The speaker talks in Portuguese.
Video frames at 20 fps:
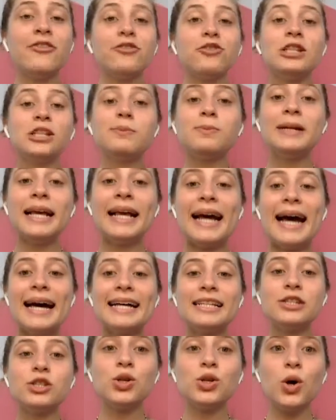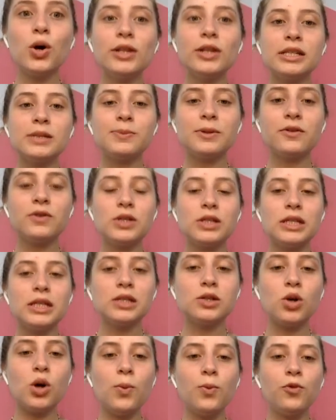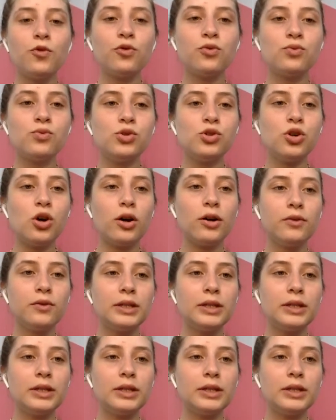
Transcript: Vou explicar as zonas para vocês como funcionam.